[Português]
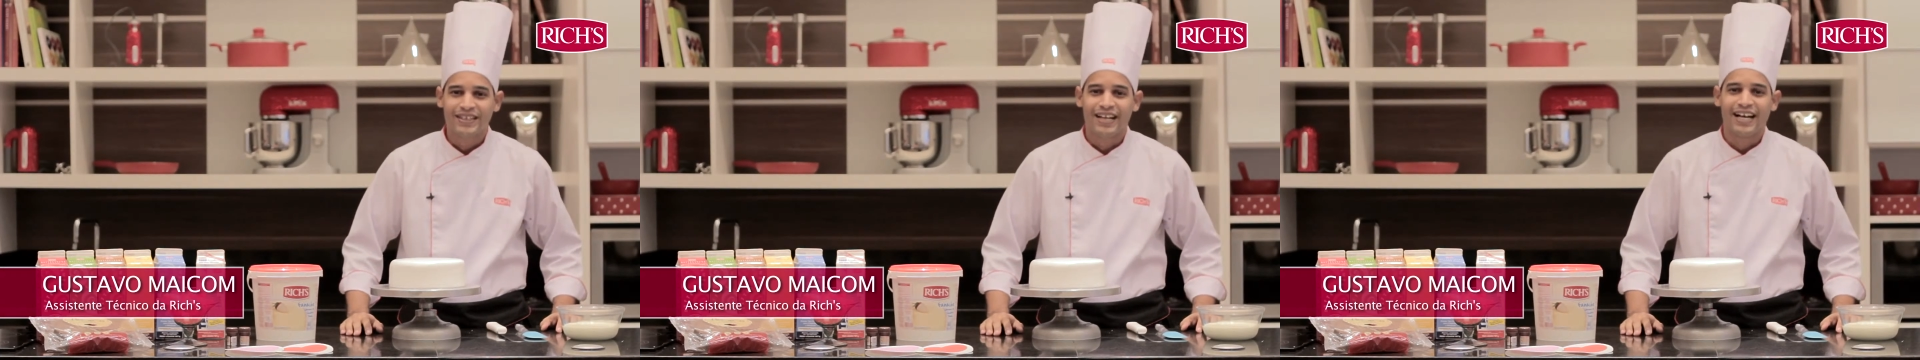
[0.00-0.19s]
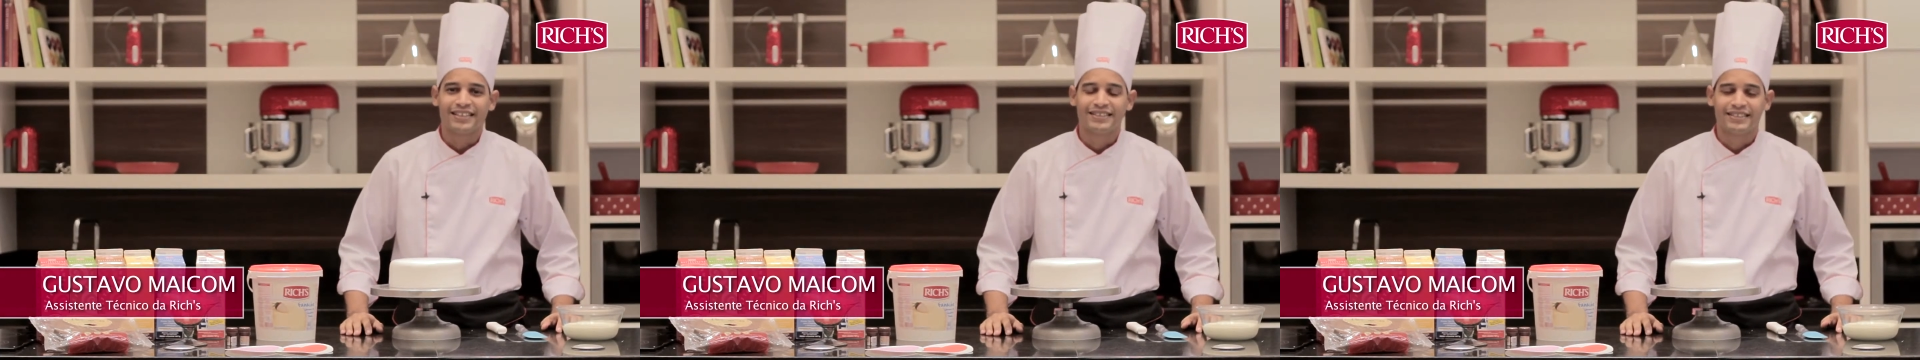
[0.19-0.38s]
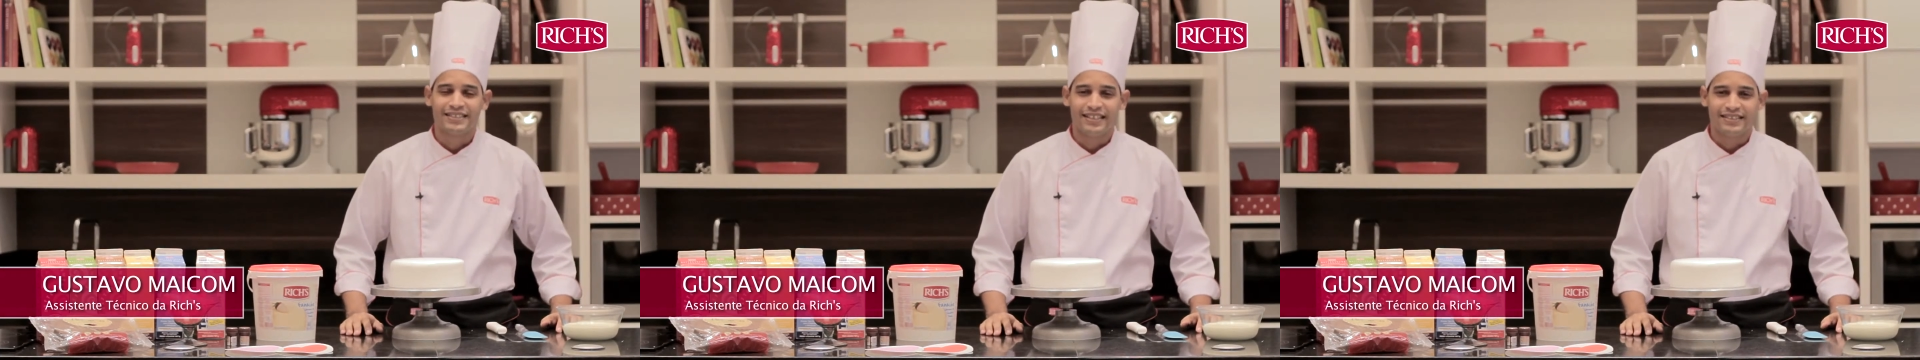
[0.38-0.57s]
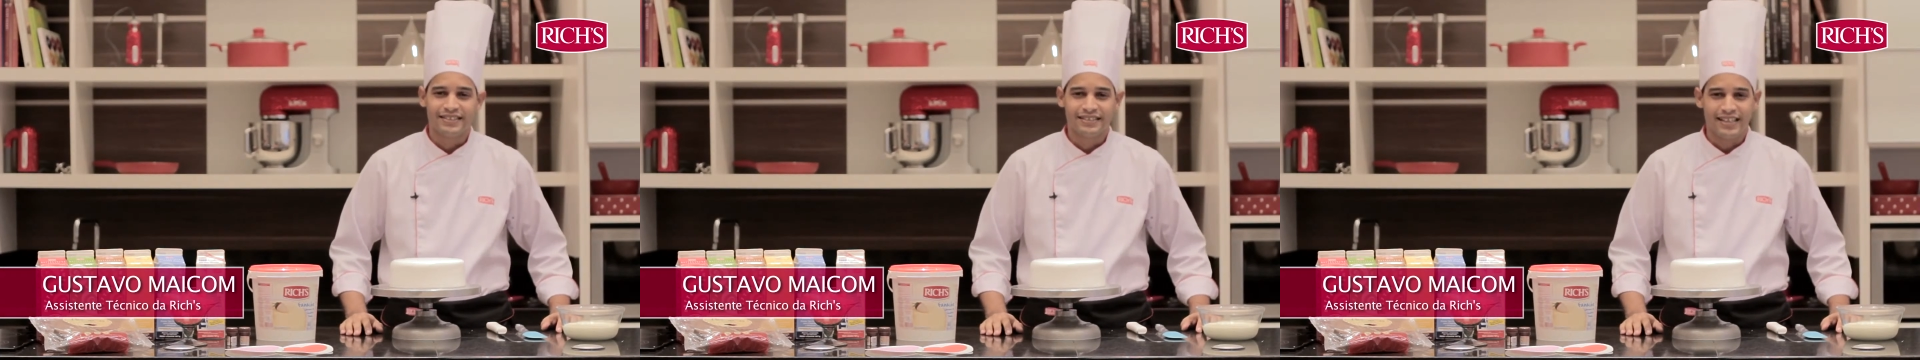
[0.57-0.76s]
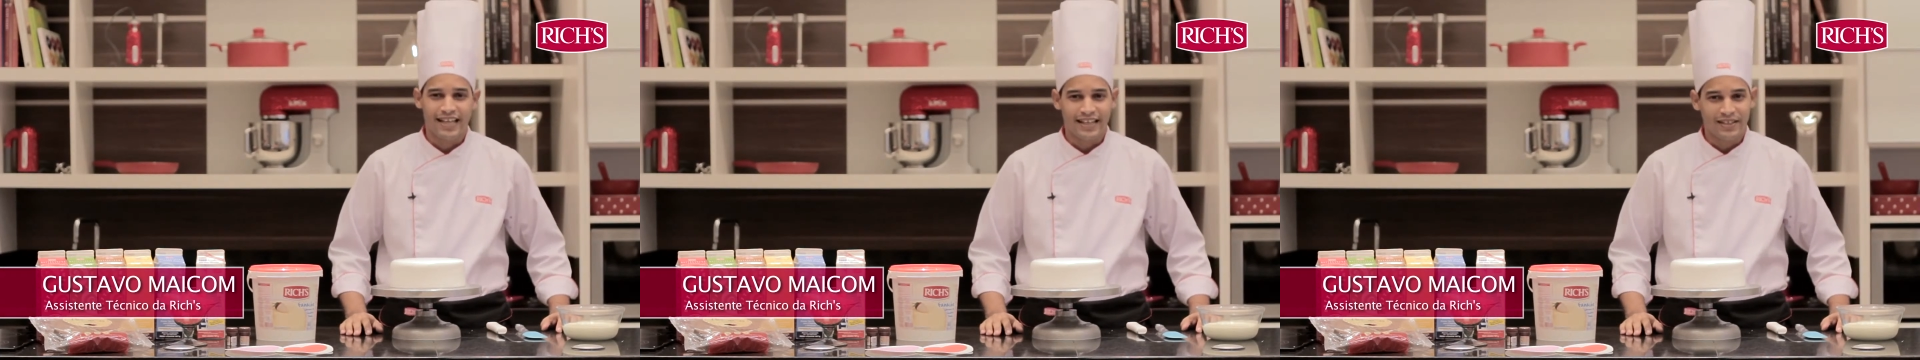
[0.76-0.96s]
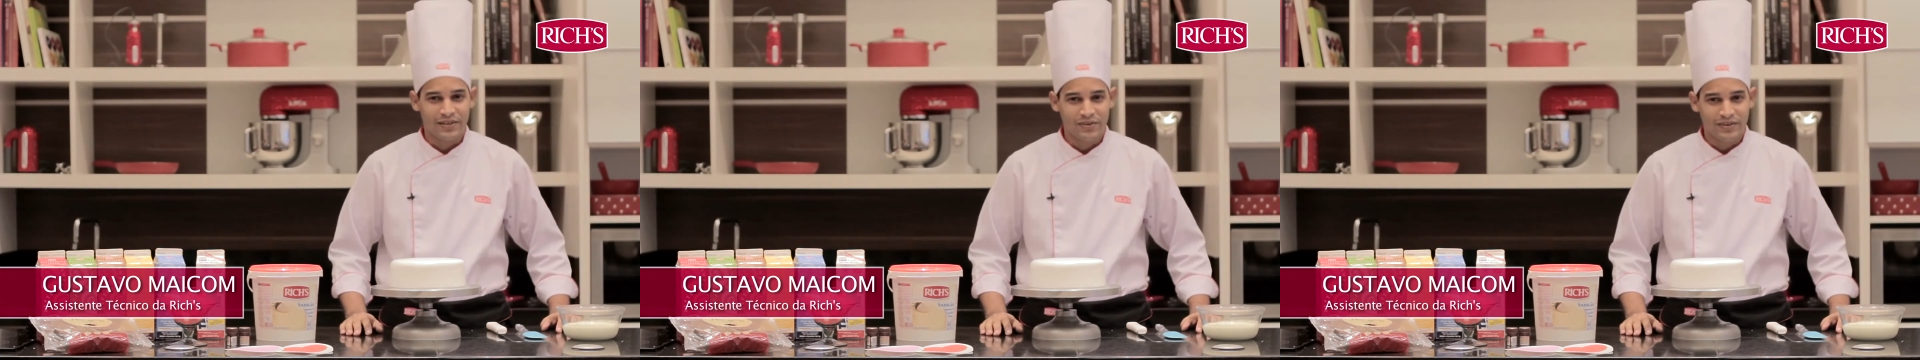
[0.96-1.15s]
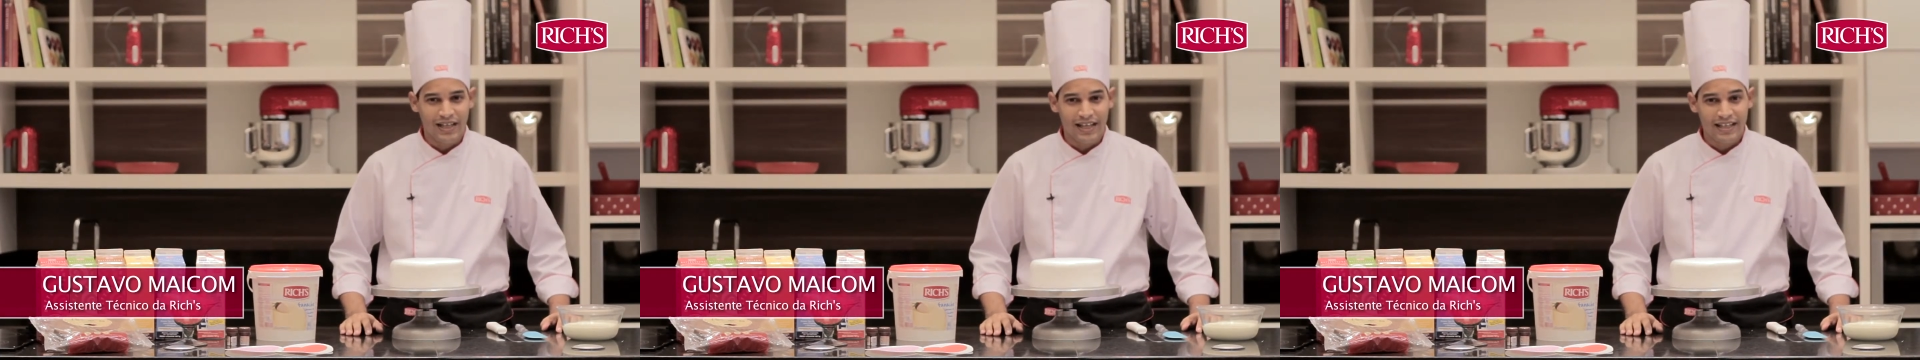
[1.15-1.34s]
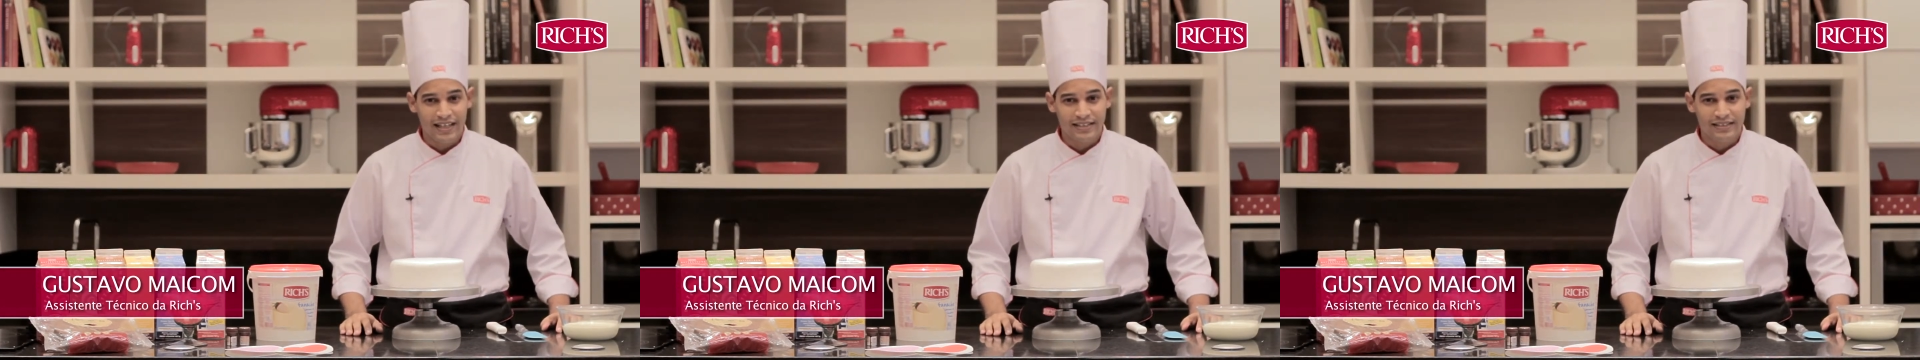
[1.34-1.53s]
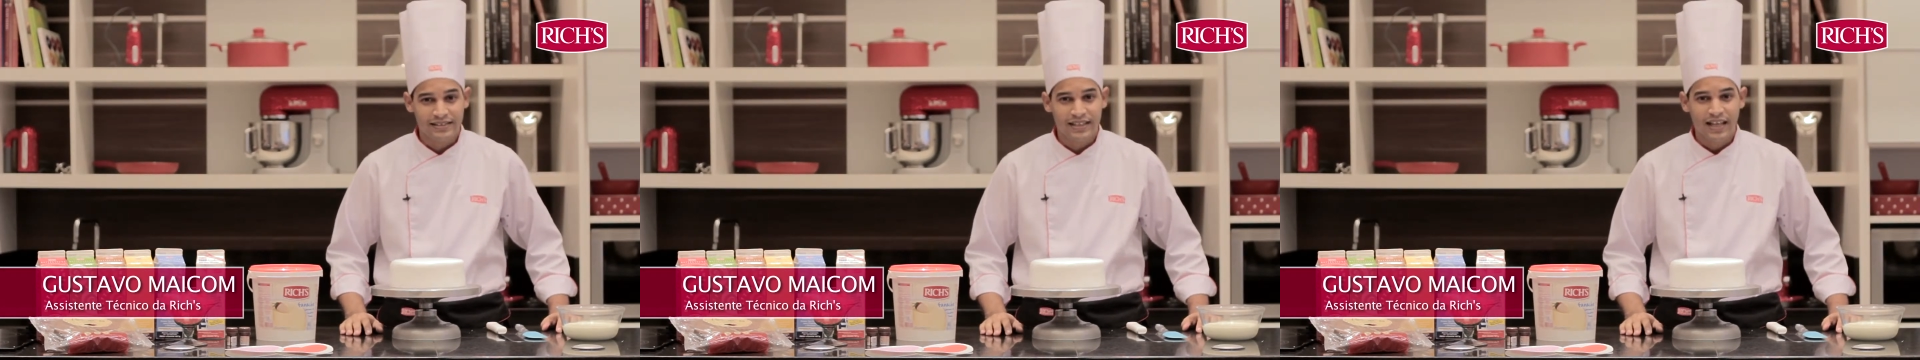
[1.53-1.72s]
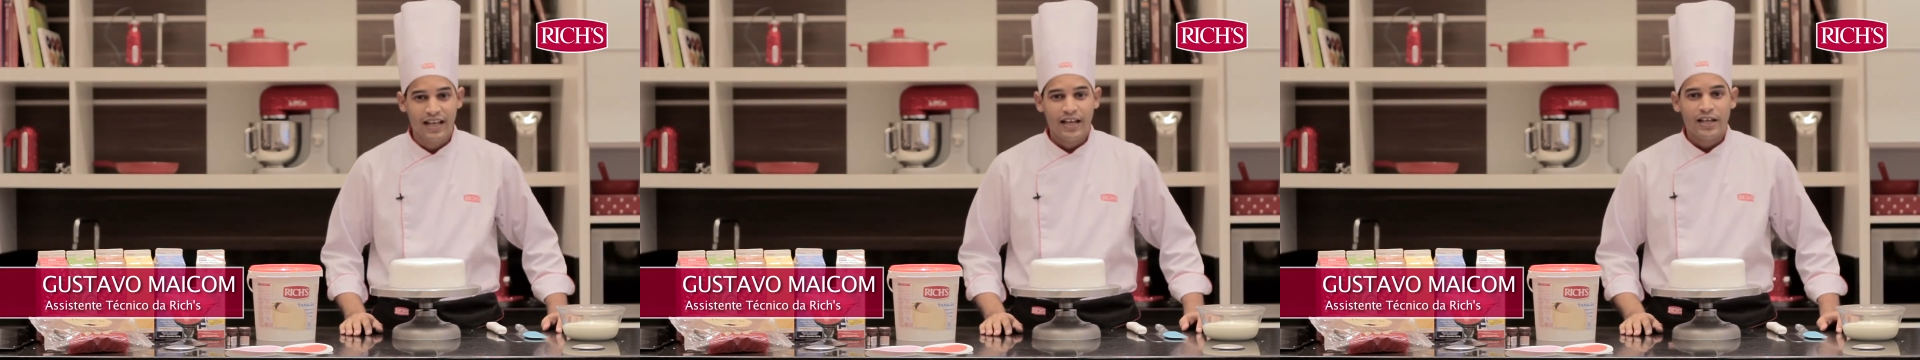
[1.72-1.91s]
assistente técnico da HITS.